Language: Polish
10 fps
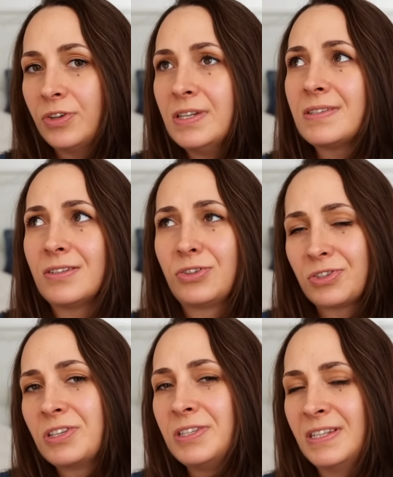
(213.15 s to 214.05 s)
To jest
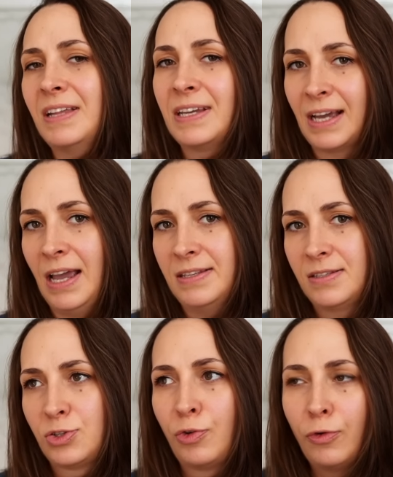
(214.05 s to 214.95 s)
dosyć znany
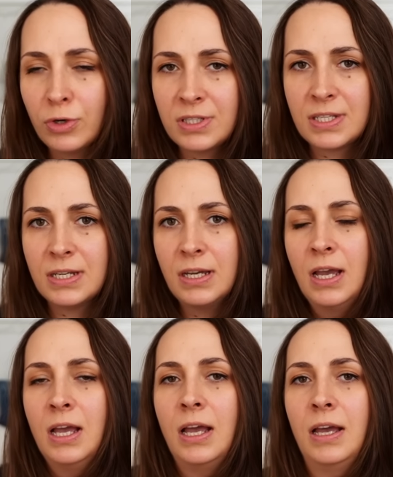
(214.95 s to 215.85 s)
case. Twórcy
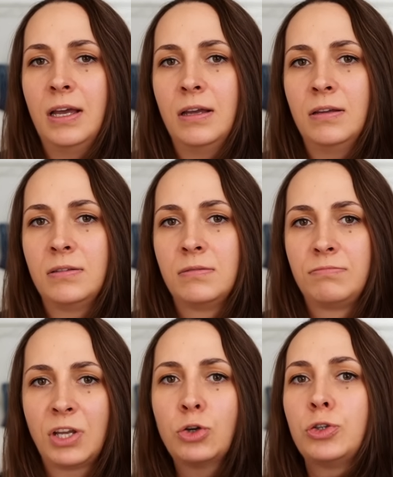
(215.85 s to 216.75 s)
e,
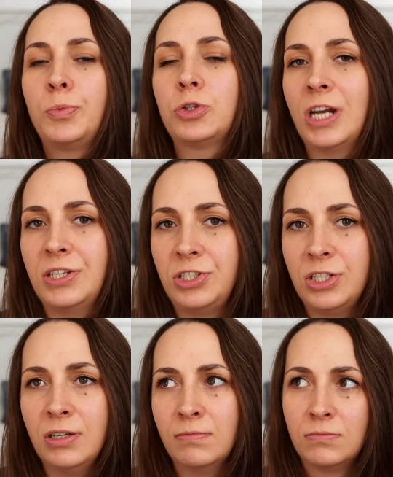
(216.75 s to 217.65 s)
tego typu
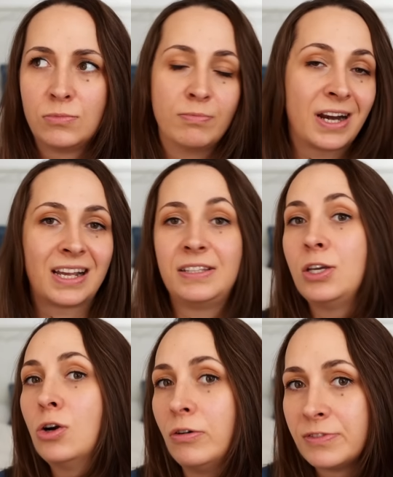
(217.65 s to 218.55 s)
treści,
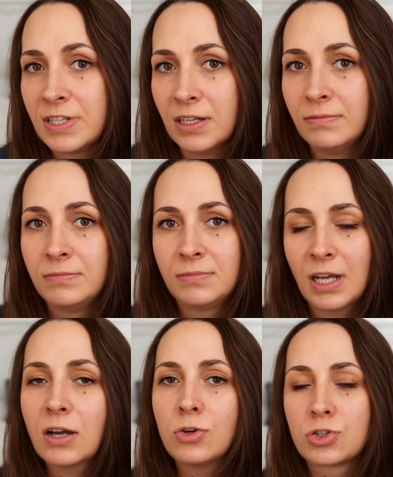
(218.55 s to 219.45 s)
marketingowcy,
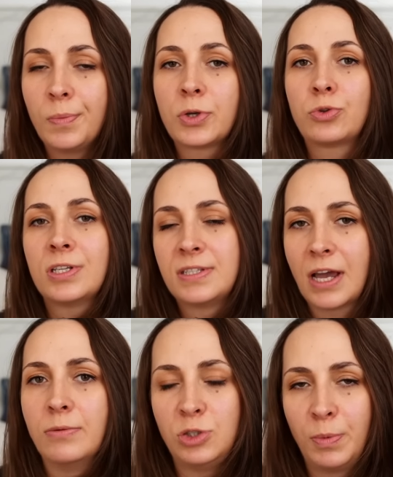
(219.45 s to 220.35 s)
tak? Osoby, które
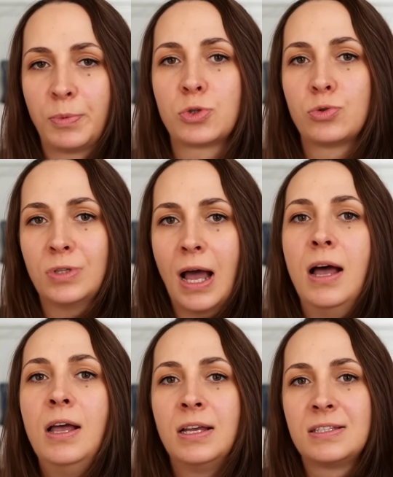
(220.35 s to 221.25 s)
znają się po prostu na
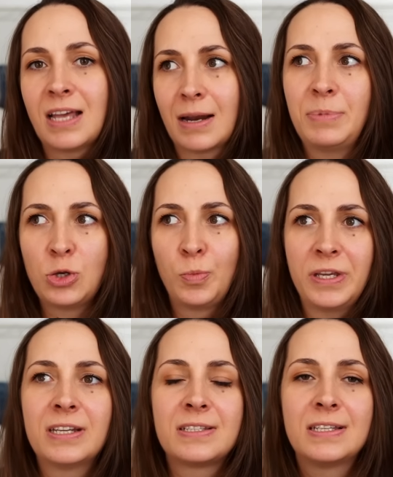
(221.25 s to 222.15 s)
zarabianiu
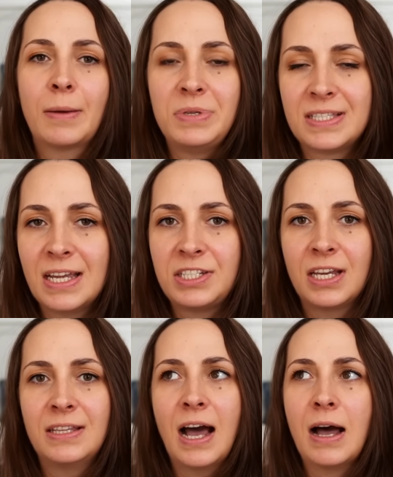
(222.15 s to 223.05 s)
pieniędzy, na
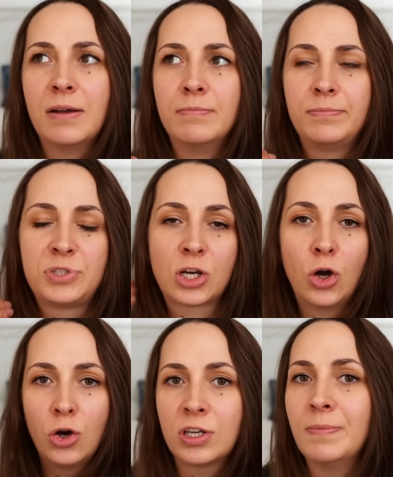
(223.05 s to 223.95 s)
biznesie, na
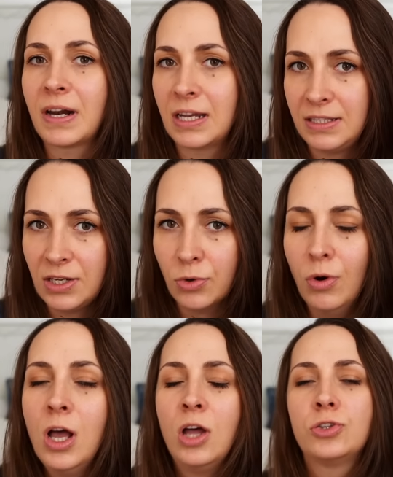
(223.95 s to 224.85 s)
psychologii
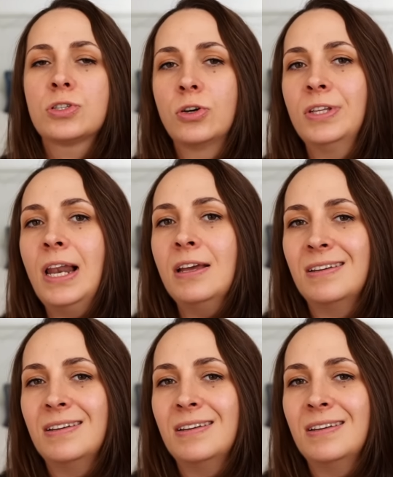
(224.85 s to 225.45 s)
marketingu, doskonale